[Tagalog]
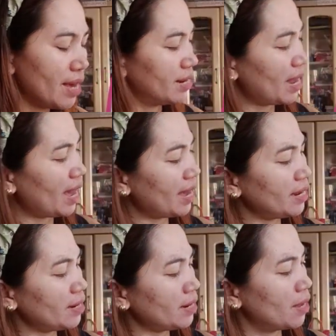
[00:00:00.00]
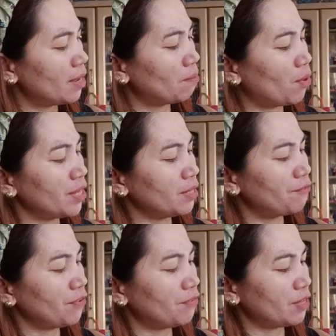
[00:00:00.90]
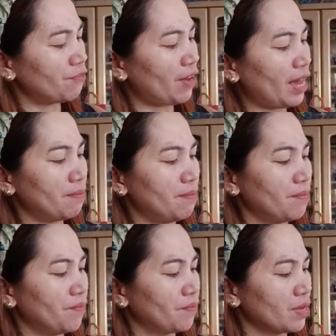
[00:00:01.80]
9.55.